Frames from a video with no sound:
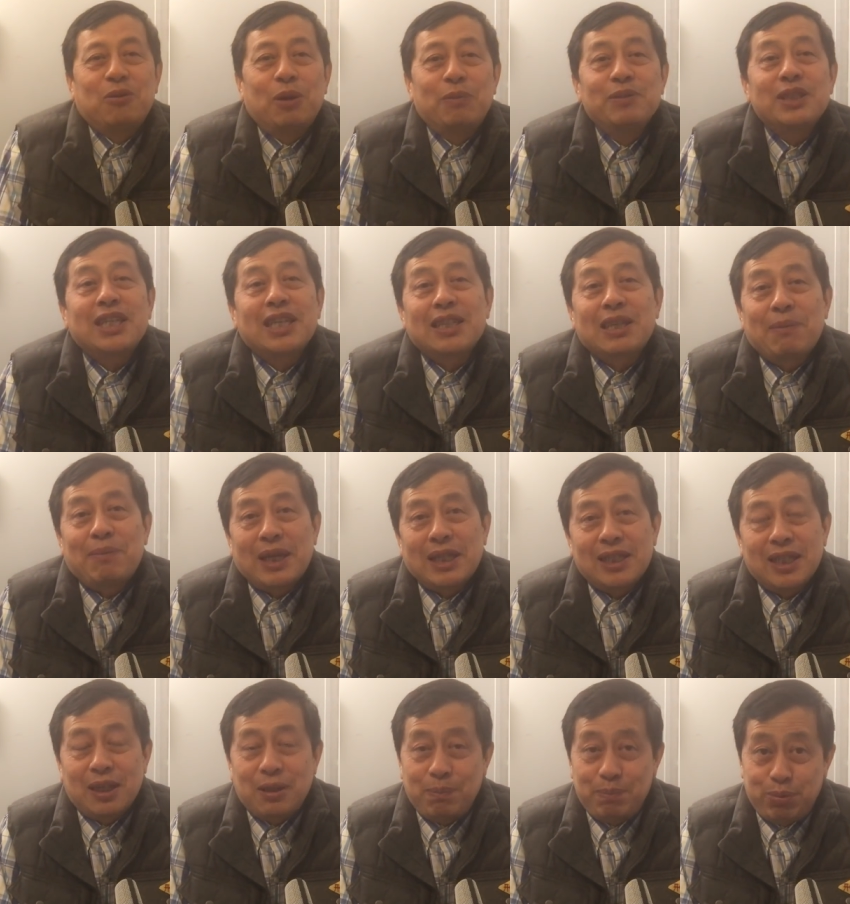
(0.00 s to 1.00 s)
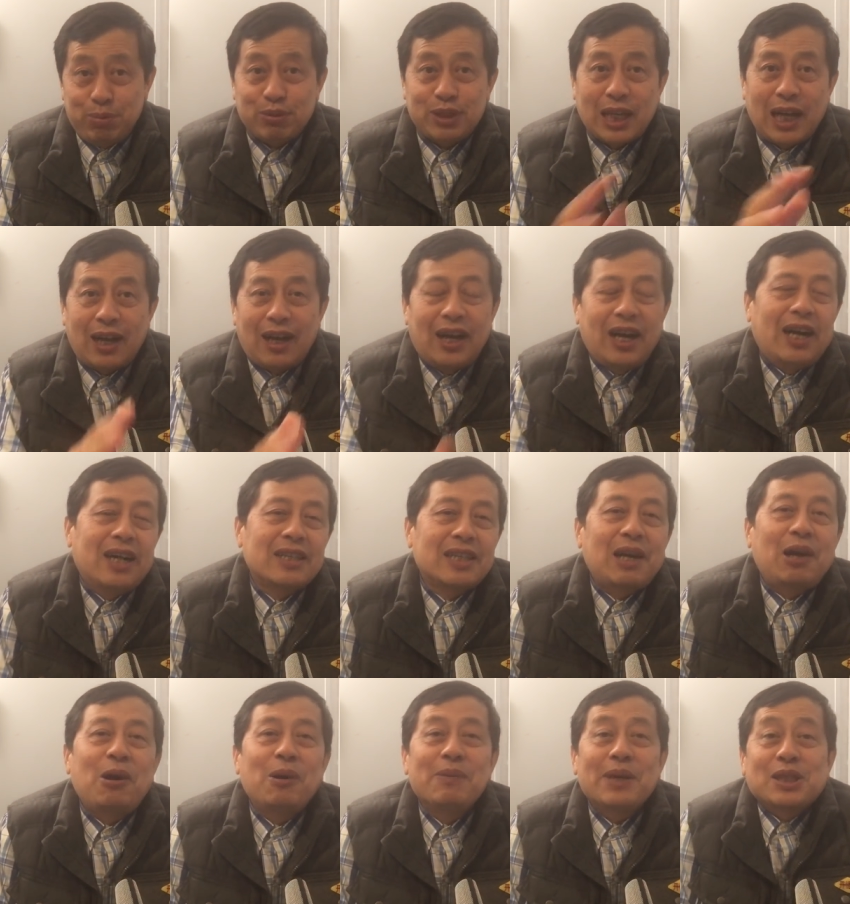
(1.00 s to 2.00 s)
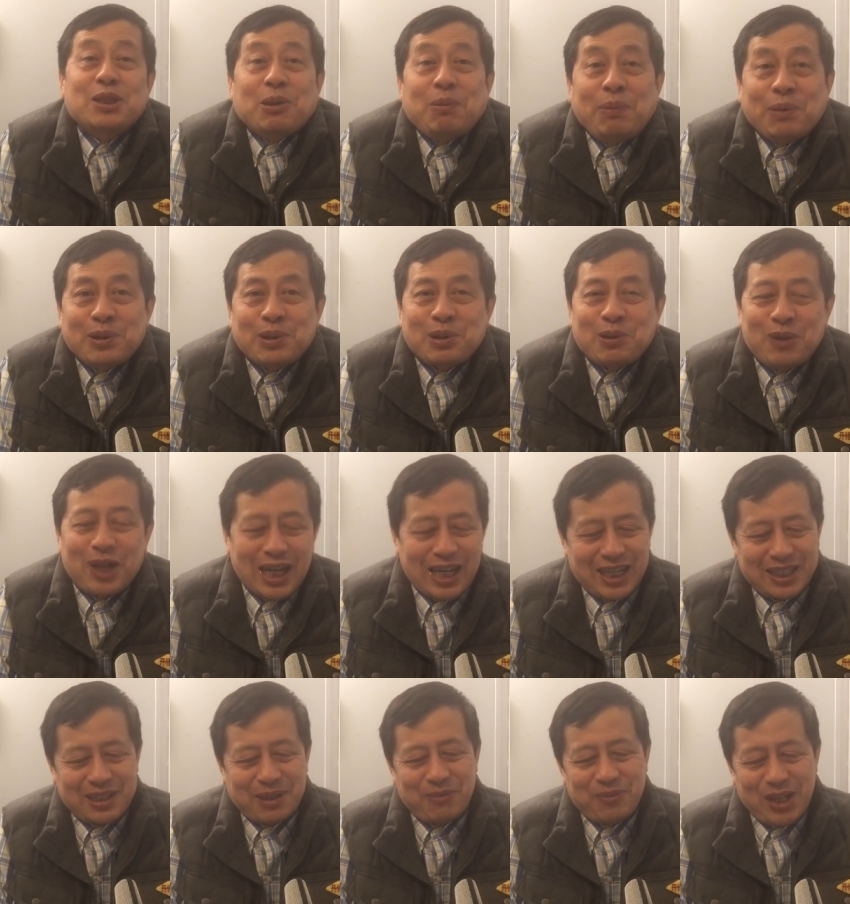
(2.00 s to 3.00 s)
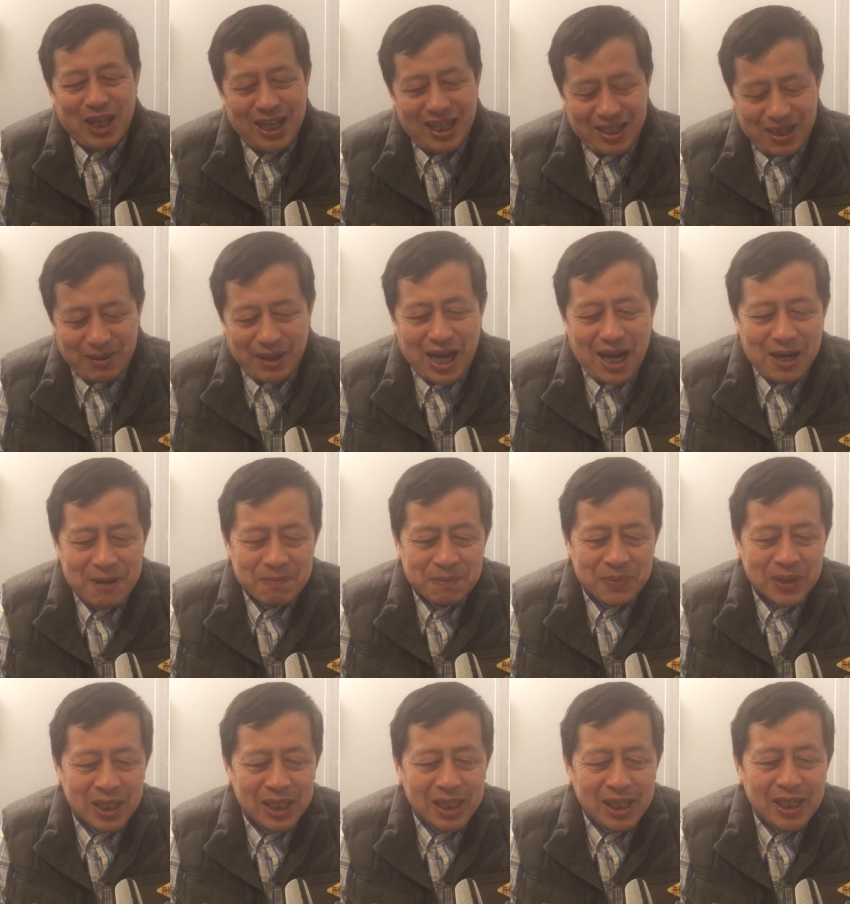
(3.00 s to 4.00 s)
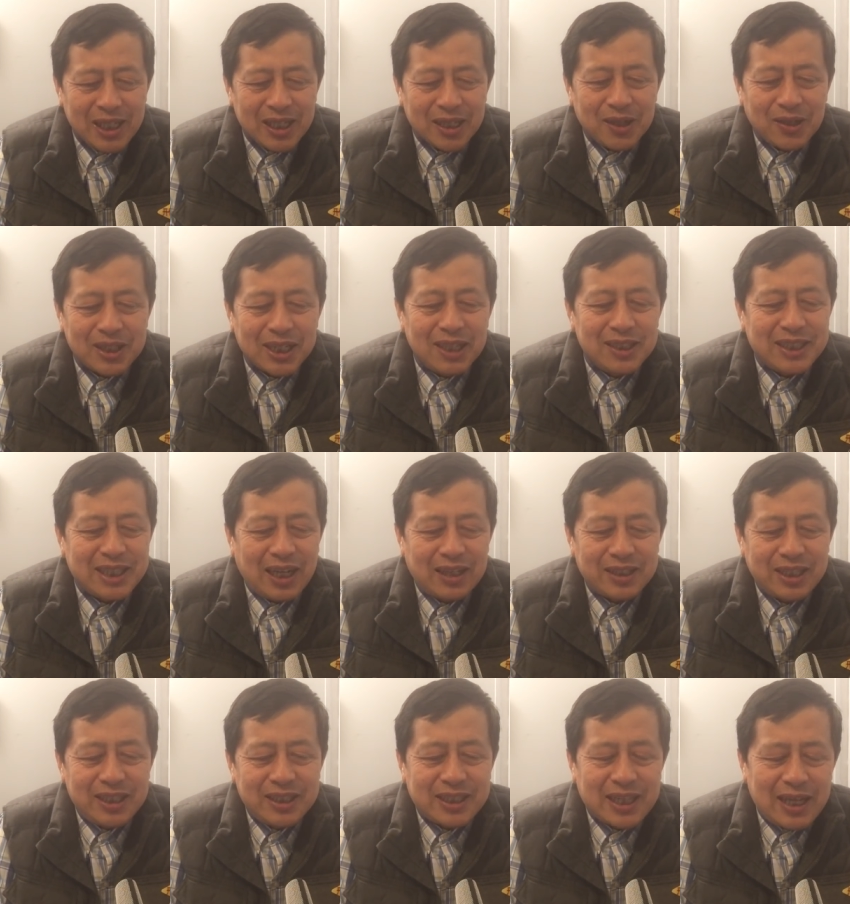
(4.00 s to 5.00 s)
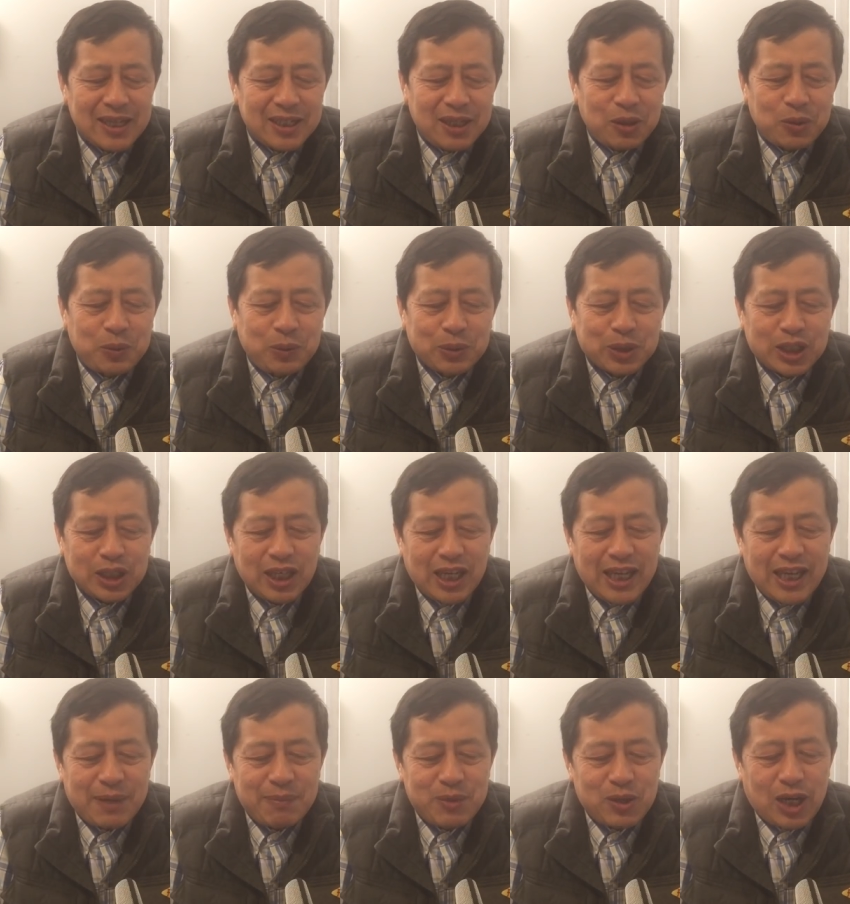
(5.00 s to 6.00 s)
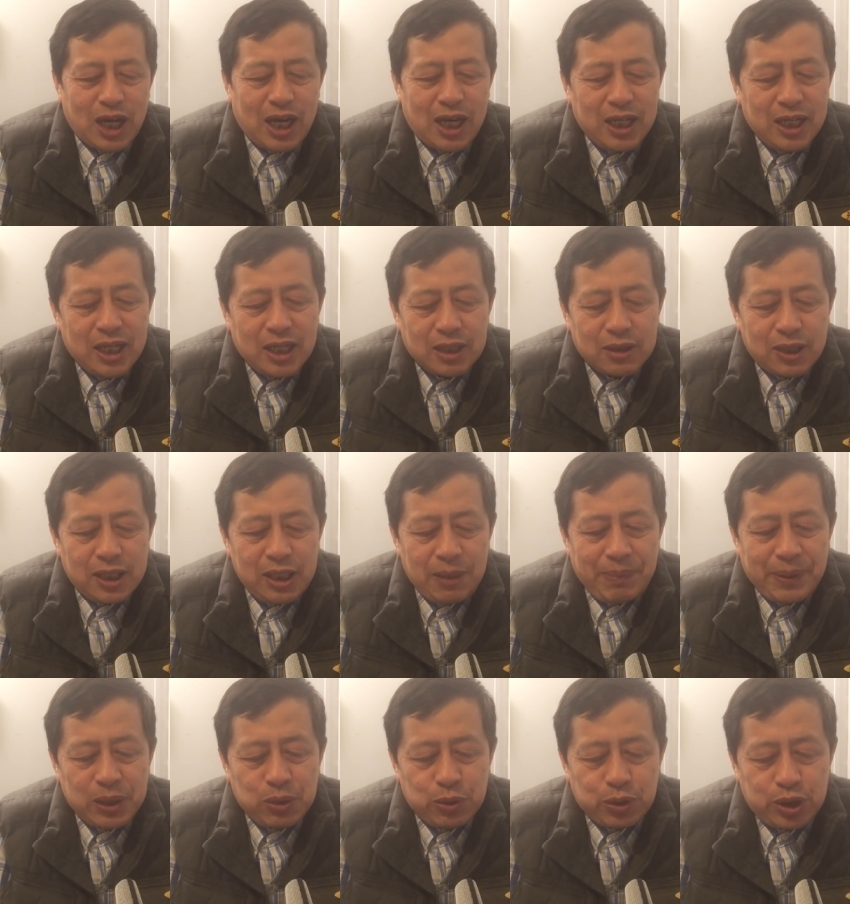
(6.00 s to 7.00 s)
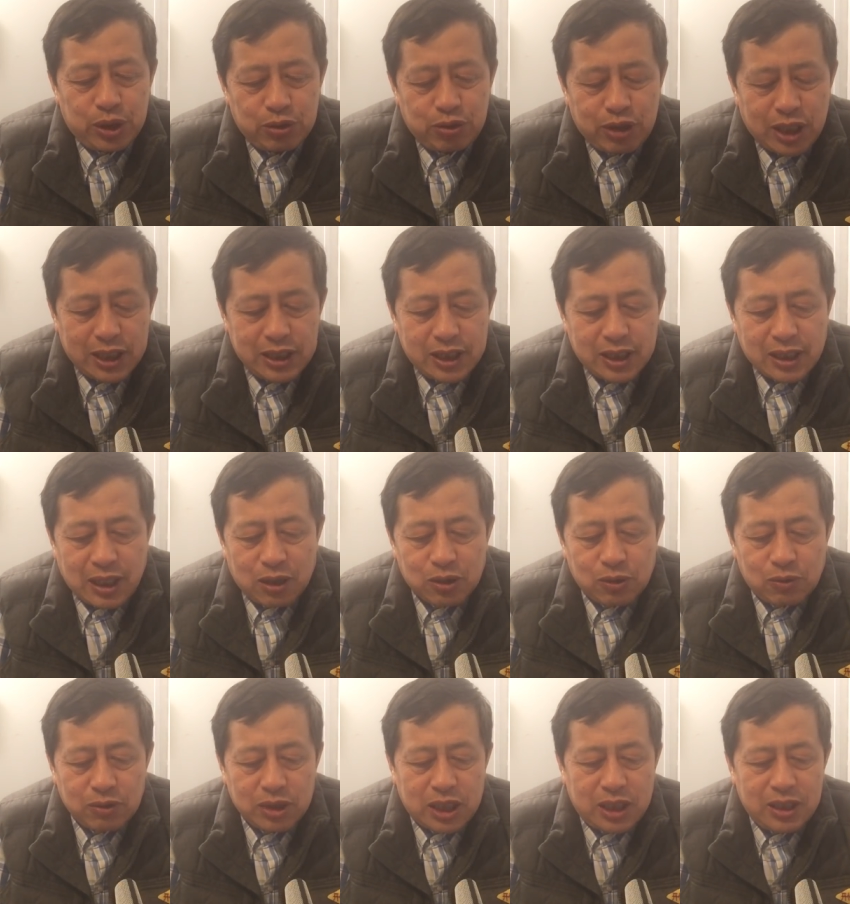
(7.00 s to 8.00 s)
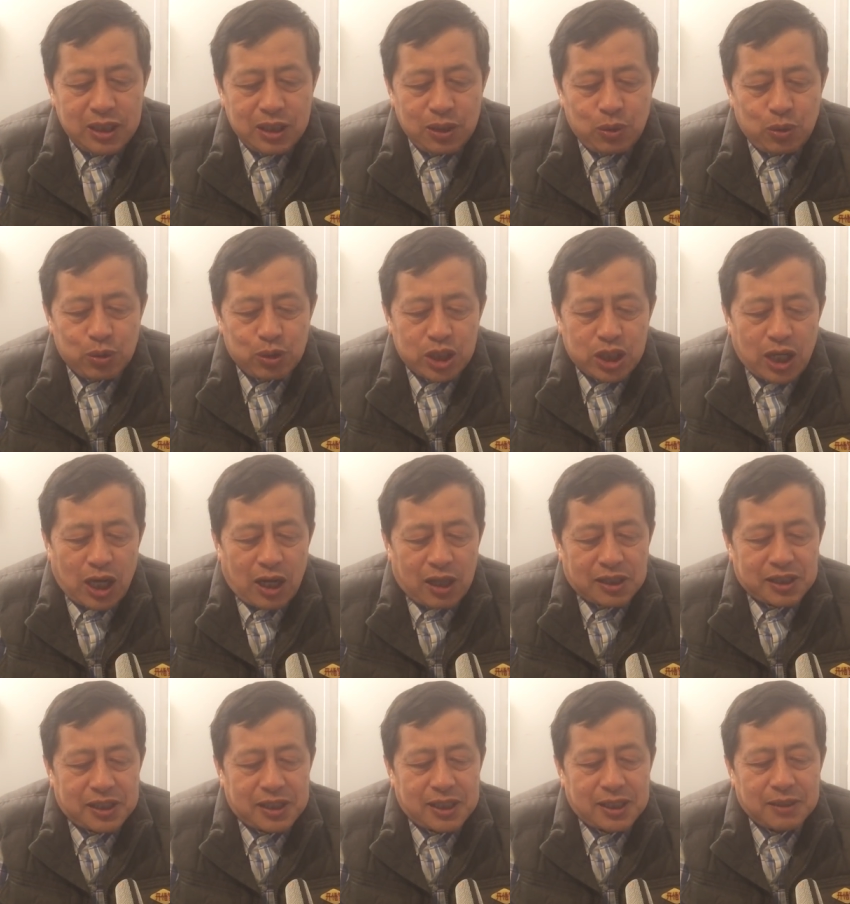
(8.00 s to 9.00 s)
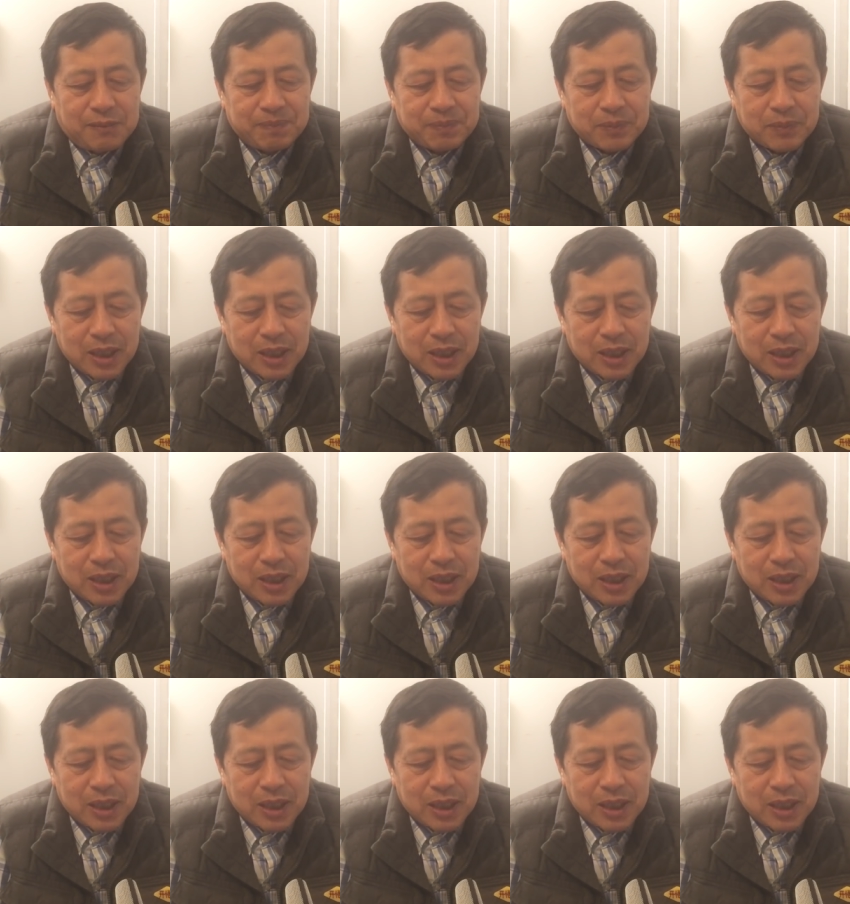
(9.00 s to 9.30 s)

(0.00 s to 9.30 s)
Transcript: 我们现在把这个补上啊，他后面就不说了，什么原因了吧？然后他就讲第3个故事内幕啊，在一本鲁迅全集当中提及胡适20次。